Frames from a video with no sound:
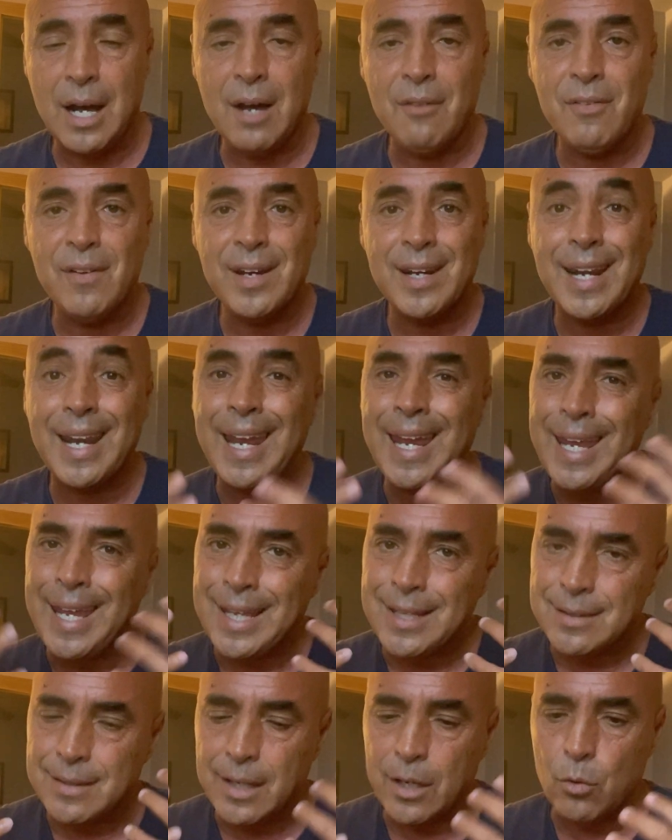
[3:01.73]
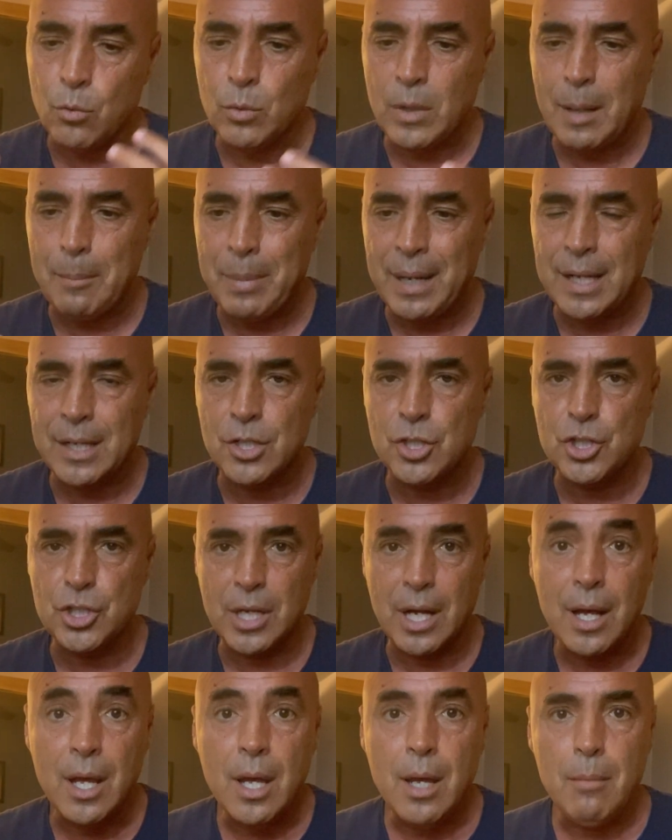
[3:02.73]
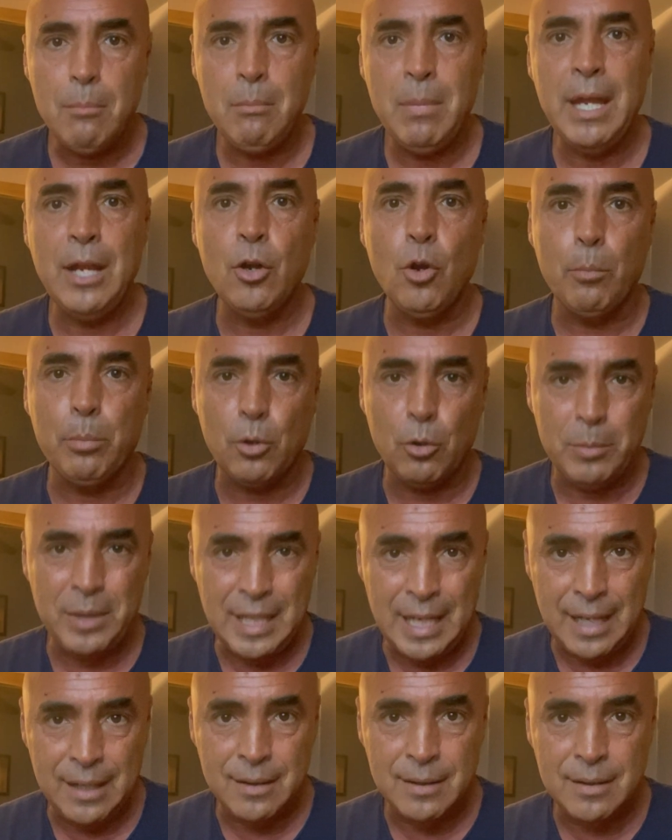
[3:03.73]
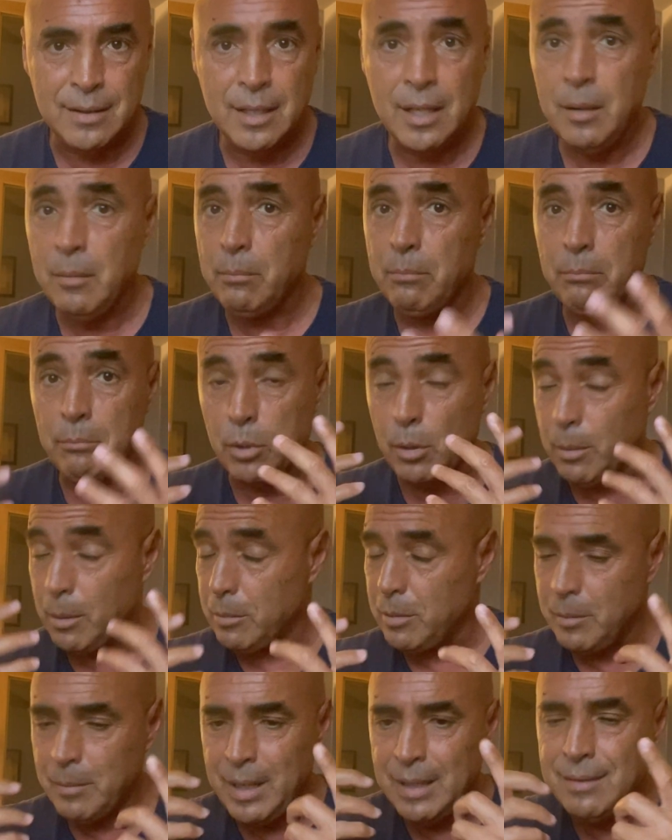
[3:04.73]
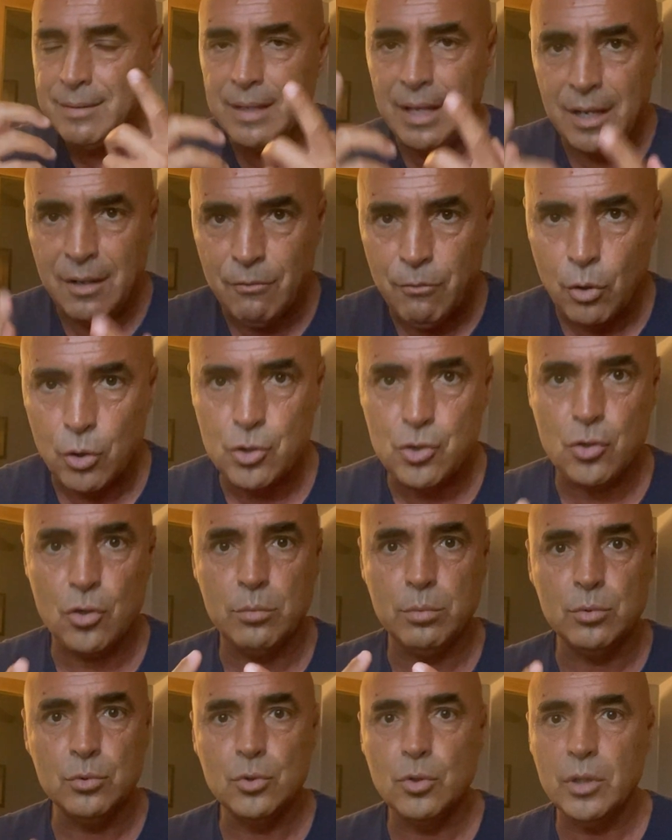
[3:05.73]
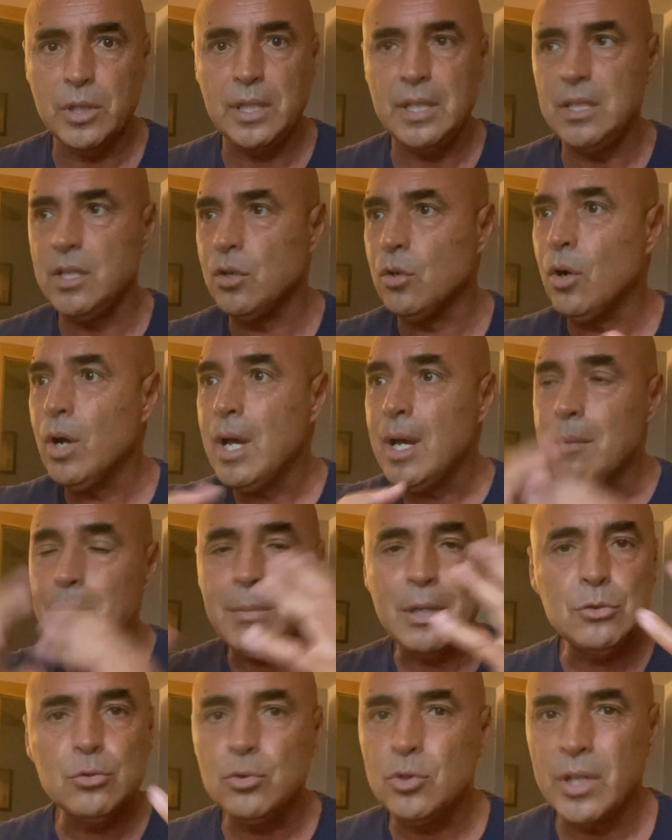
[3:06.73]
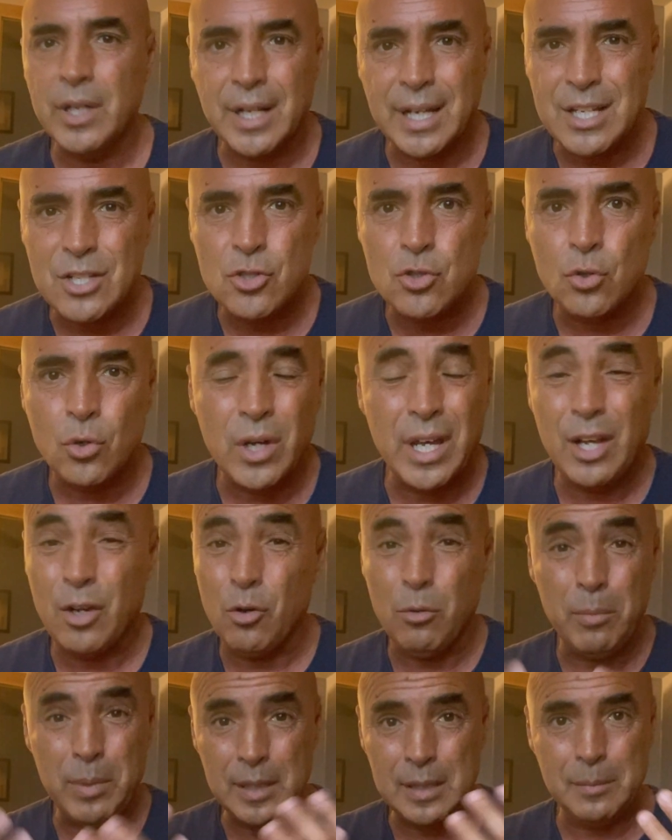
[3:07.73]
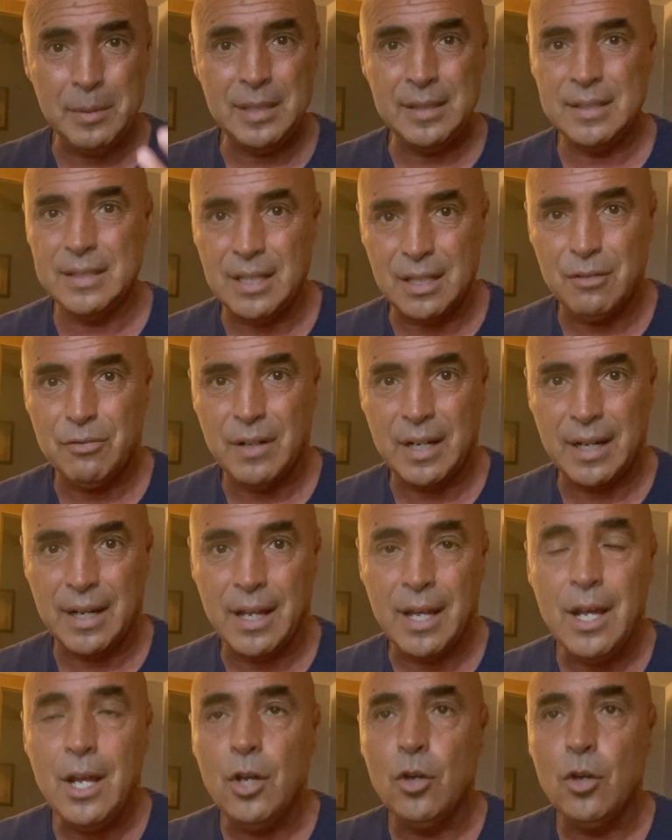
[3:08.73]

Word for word: avrete una pancia meno prominente, probabilmente il vostro punto critico, ma tutto il resto è completamente da rifare.